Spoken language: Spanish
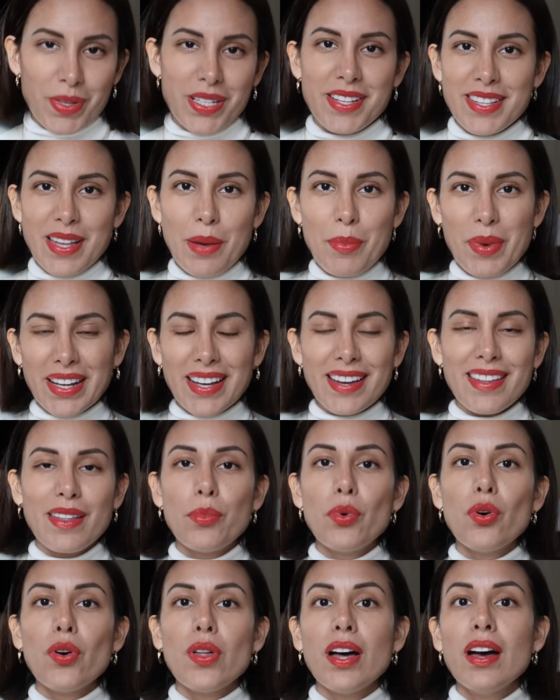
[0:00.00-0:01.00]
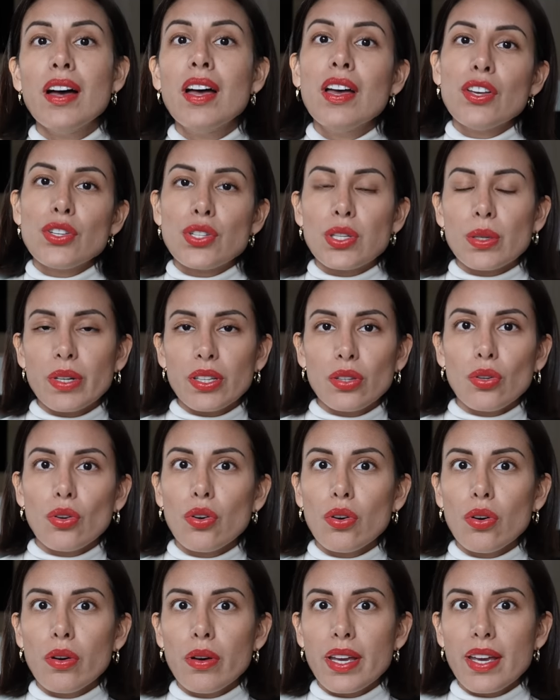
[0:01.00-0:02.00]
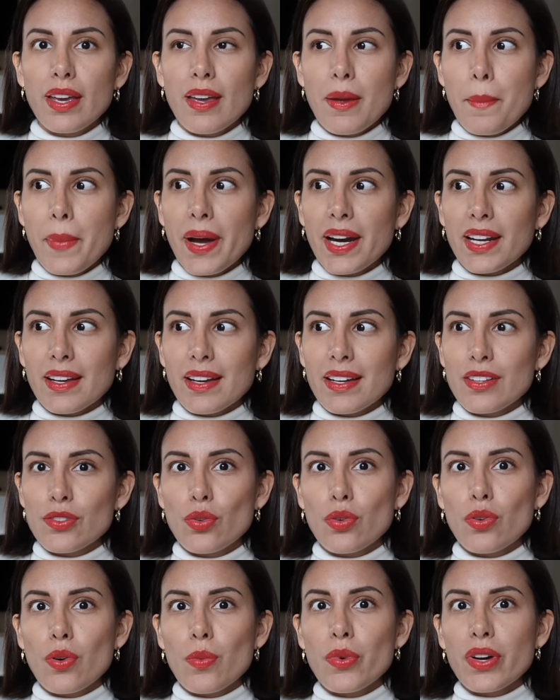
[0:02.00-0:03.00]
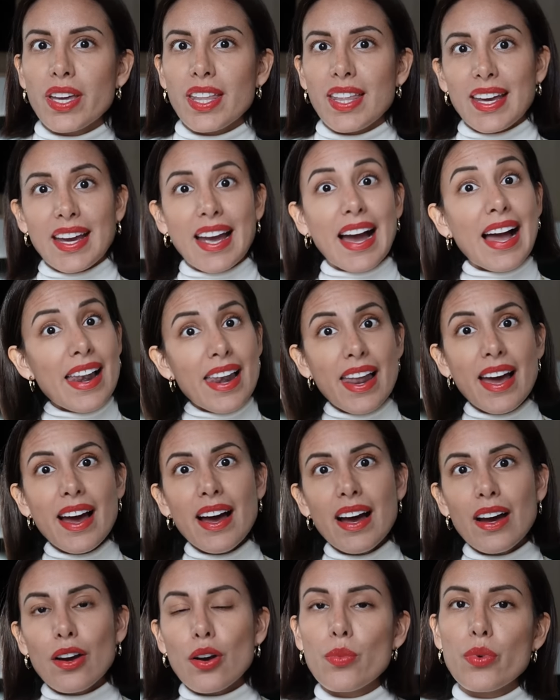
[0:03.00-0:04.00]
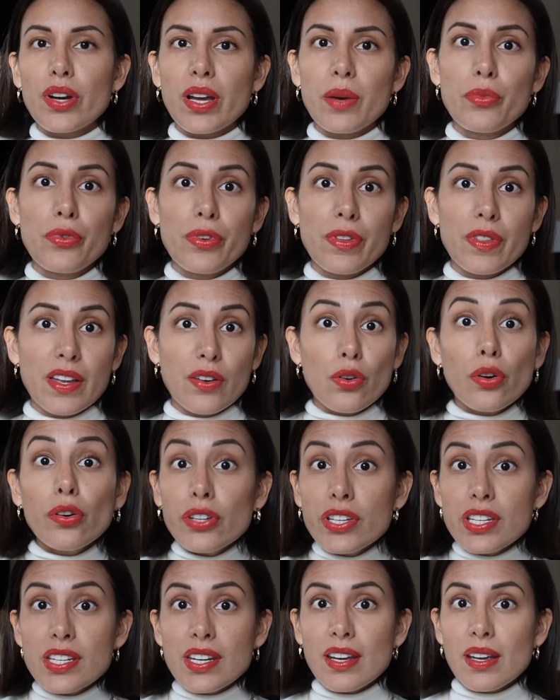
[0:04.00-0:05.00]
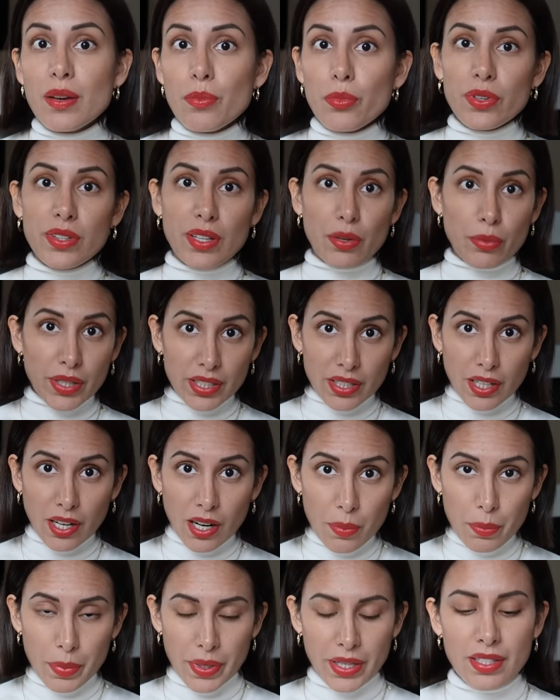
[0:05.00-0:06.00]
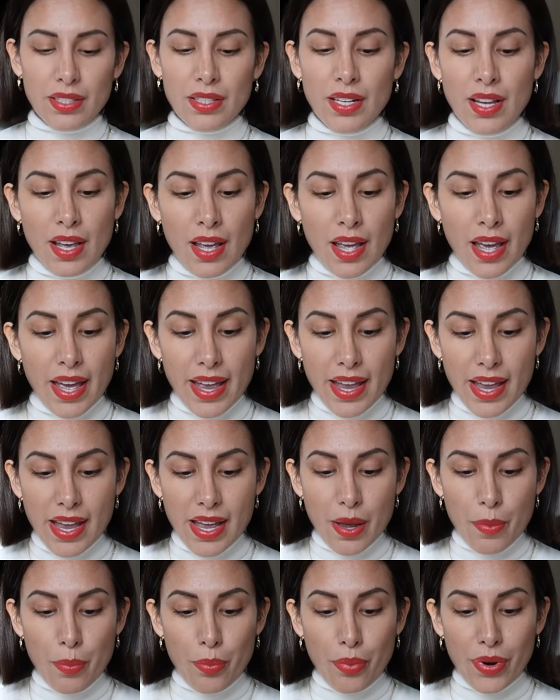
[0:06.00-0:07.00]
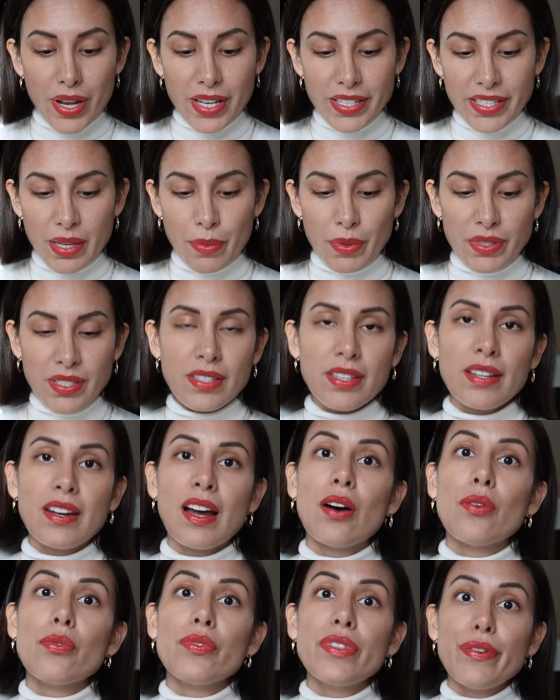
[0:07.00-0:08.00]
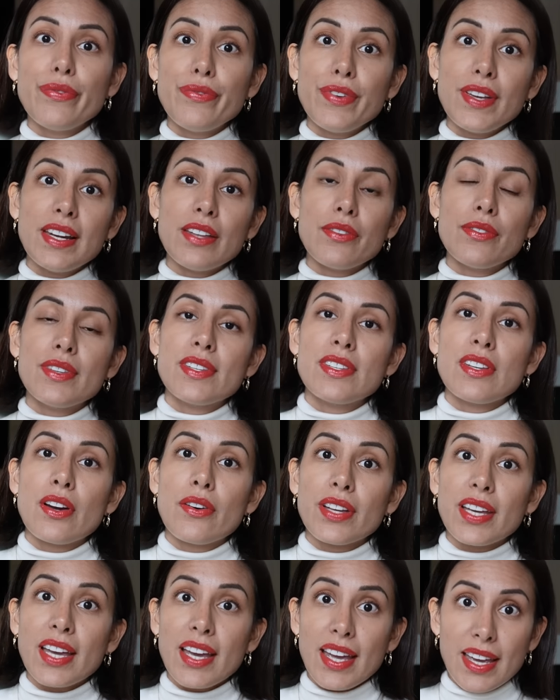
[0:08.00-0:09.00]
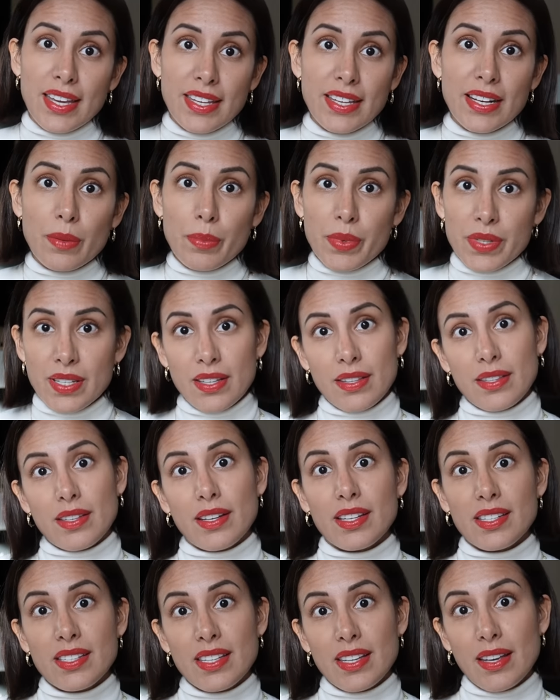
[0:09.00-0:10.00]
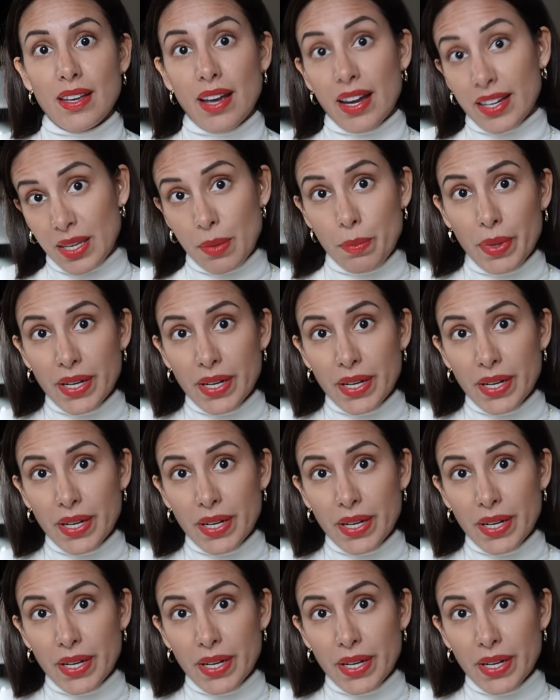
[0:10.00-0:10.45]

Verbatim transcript: presenta marcas de moda, sobre todo eh, marcas que son como que de gala, como que muy de noche, muy de red carpet. Eh, pues iba a asistir a un desfile de un diseñador que ella representa, que se, aquí en